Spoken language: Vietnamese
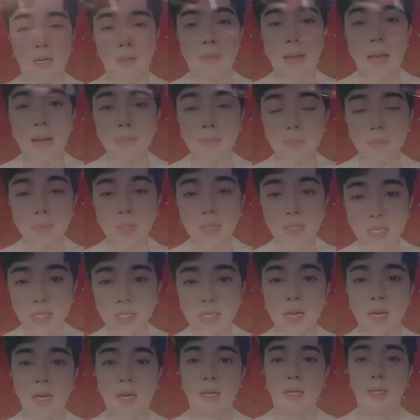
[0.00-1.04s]
3 19
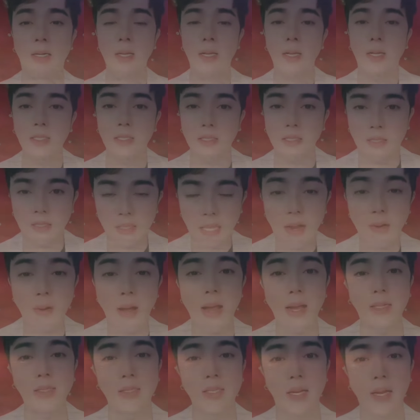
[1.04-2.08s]
giờ Thái
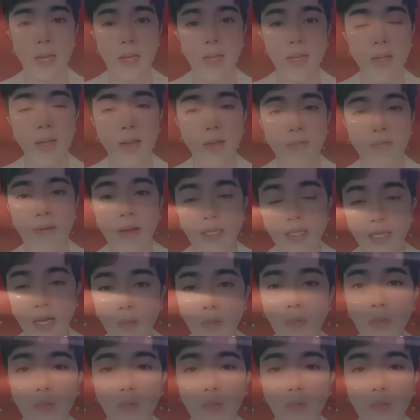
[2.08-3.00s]
Hoàng sẽ phát sóng